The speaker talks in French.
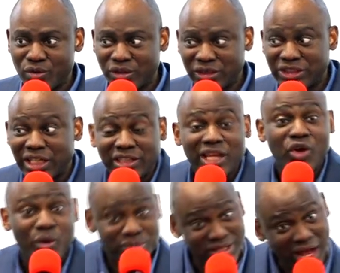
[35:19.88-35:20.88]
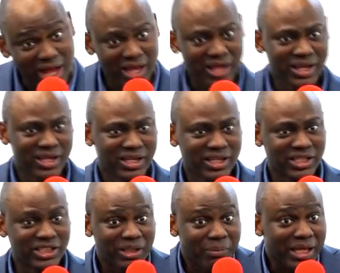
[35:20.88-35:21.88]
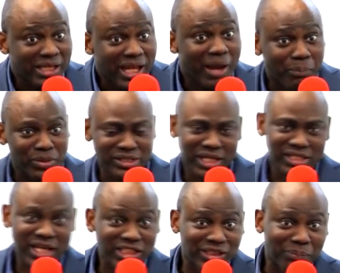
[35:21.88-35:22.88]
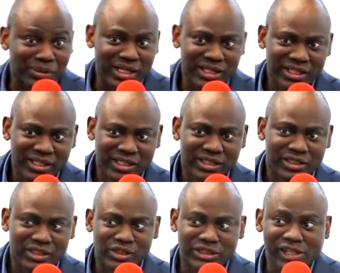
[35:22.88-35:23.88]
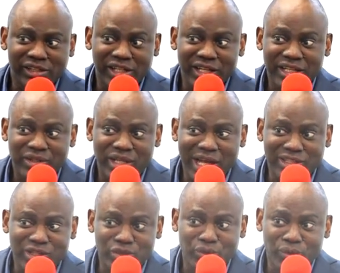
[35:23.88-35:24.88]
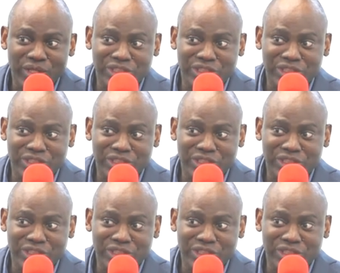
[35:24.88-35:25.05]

J'étais comme ça. J'aimais que la puissance. Quand j'ai prié, j'entrais quatre jours de